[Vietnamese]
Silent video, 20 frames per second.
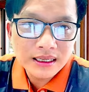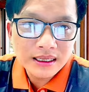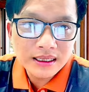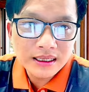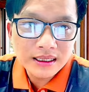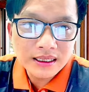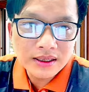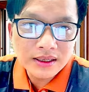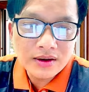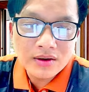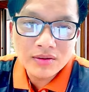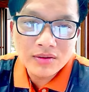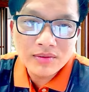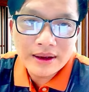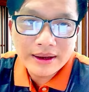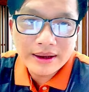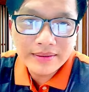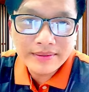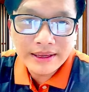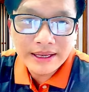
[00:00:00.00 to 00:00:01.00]
cái cô
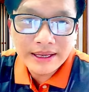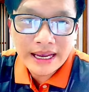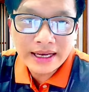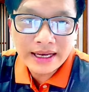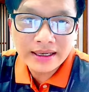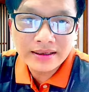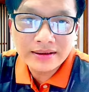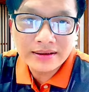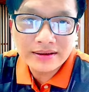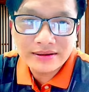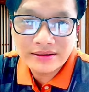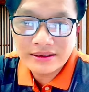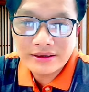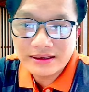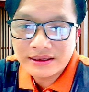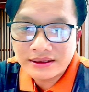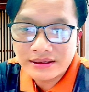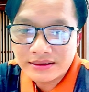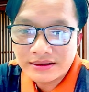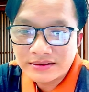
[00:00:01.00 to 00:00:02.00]
mà bị hack rồi
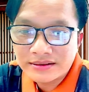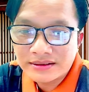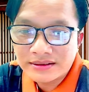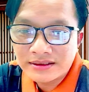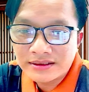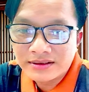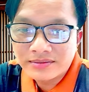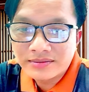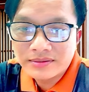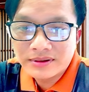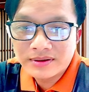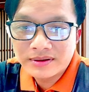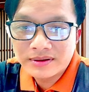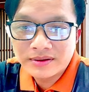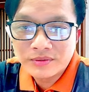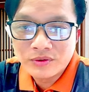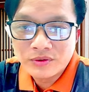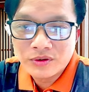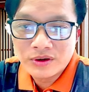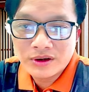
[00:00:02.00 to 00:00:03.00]
à, được,
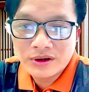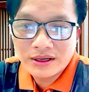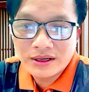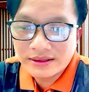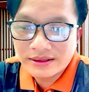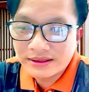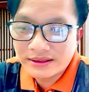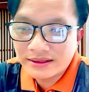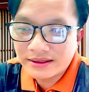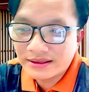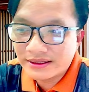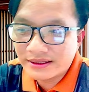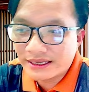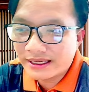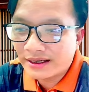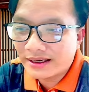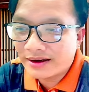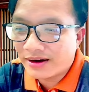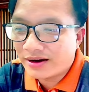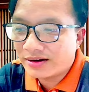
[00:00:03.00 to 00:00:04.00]
được mua
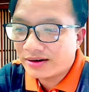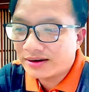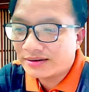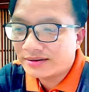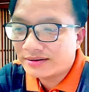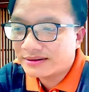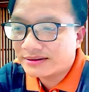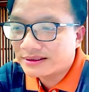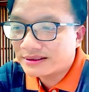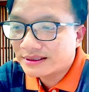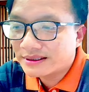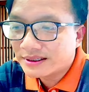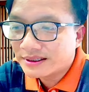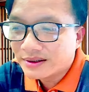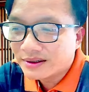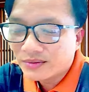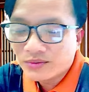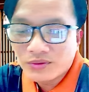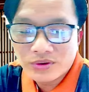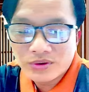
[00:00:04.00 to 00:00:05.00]
này nọ là
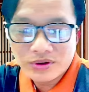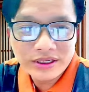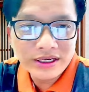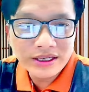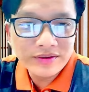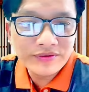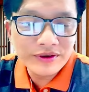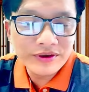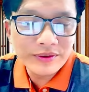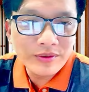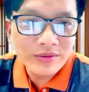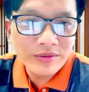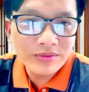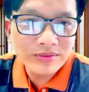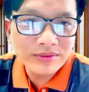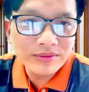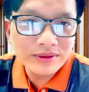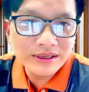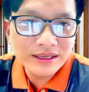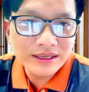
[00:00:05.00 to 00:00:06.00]
mua cái nick Facebook
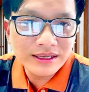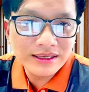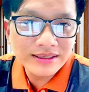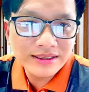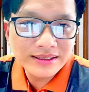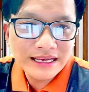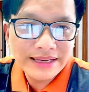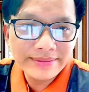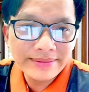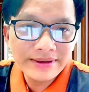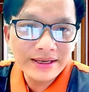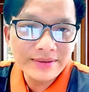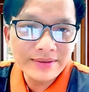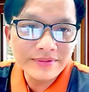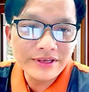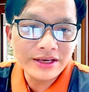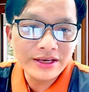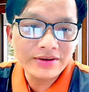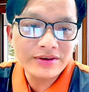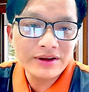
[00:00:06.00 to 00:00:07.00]
là
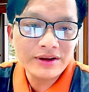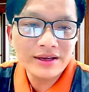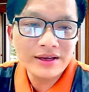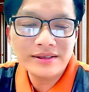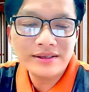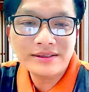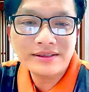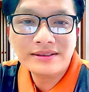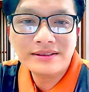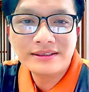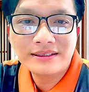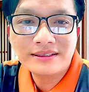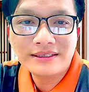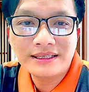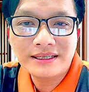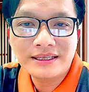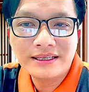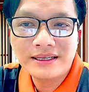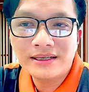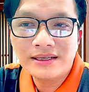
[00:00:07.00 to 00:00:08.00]
25 triệu đó
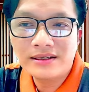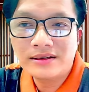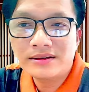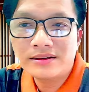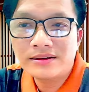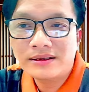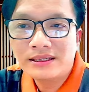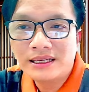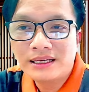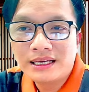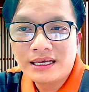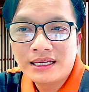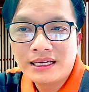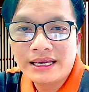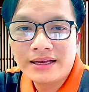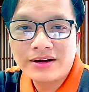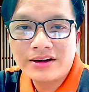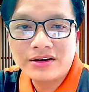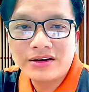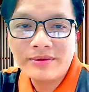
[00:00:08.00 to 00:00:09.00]
thì uh,
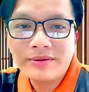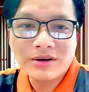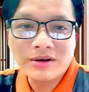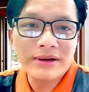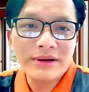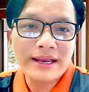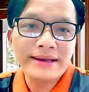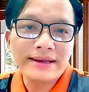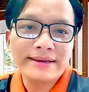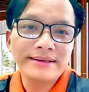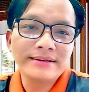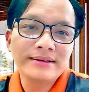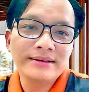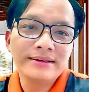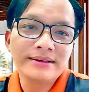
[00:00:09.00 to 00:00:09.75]
nghe nói bị công an